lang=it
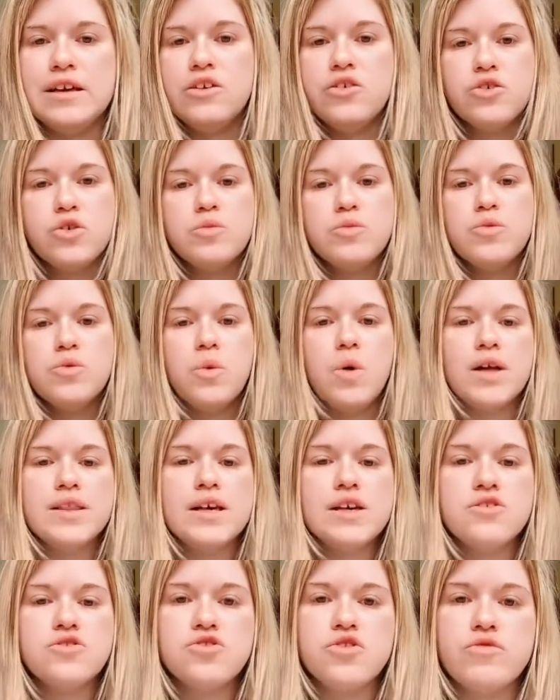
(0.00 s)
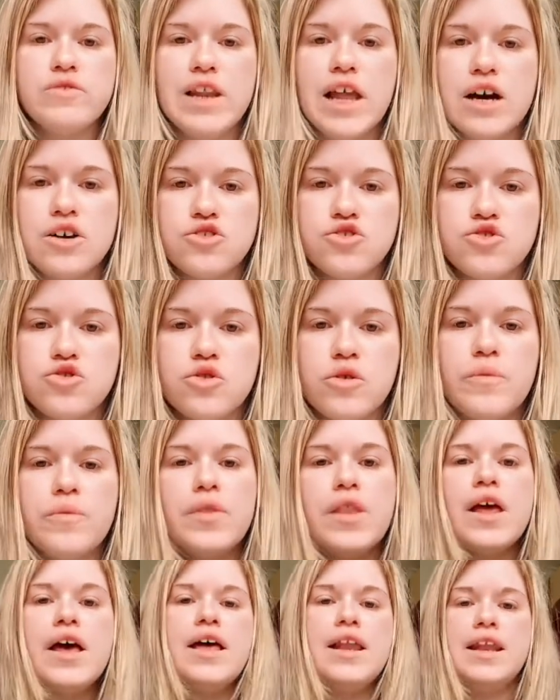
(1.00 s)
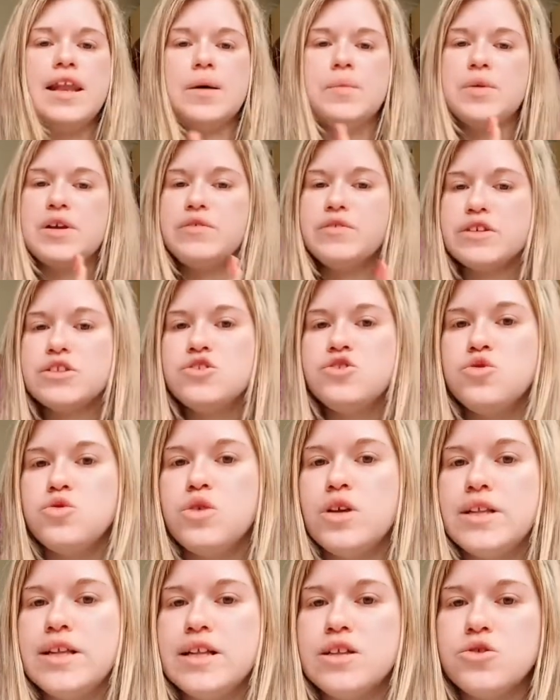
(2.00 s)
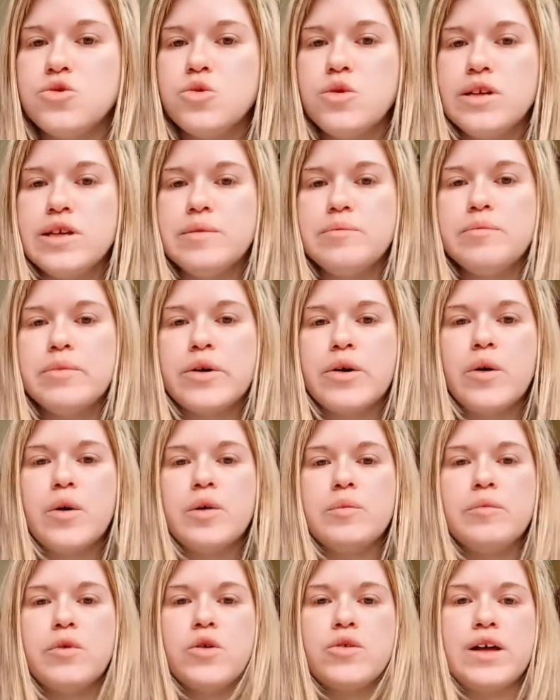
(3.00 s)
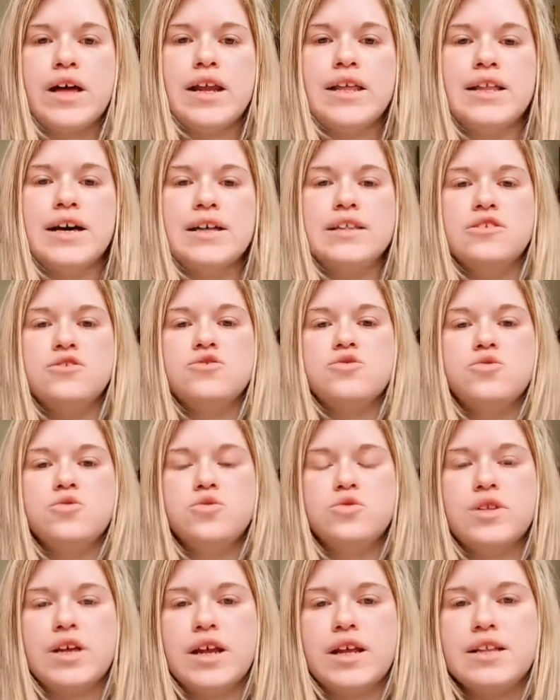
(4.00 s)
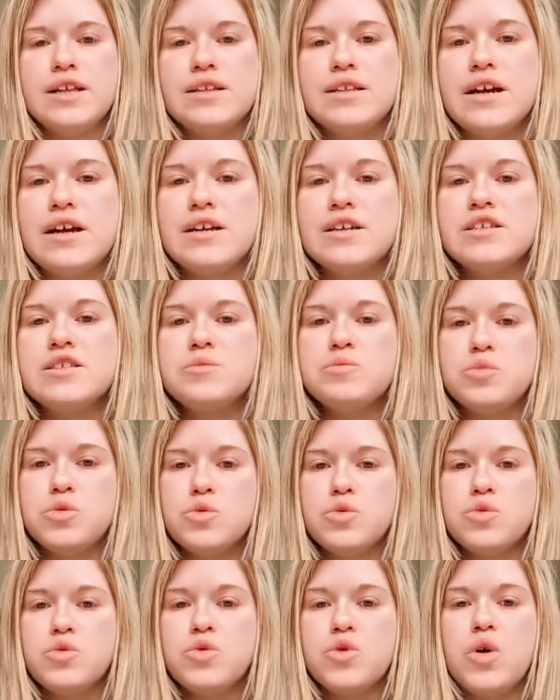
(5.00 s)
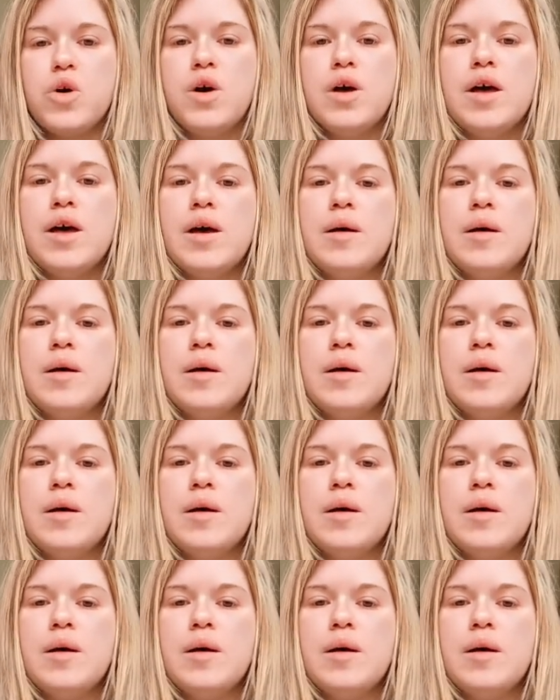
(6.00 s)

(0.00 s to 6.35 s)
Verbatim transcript: Io comunque adesso vi lascio la prefazione del suo libro in modo tale da discutere e da trarre spunto